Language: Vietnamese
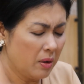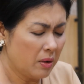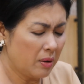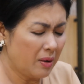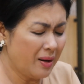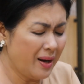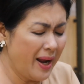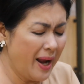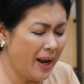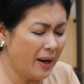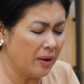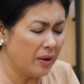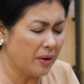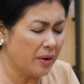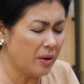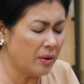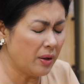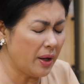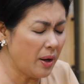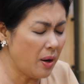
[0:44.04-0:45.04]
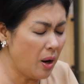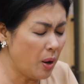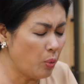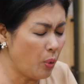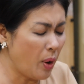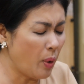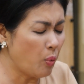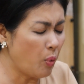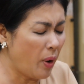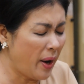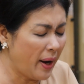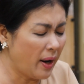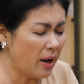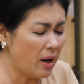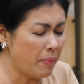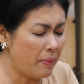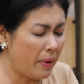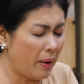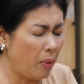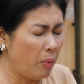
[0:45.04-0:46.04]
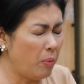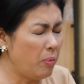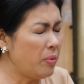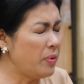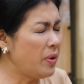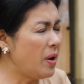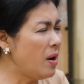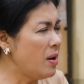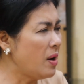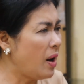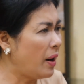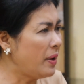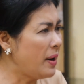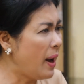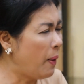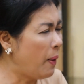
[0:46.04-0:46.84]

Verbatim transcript: nghe là như thế hơi quen quen á mà không nhớ là ở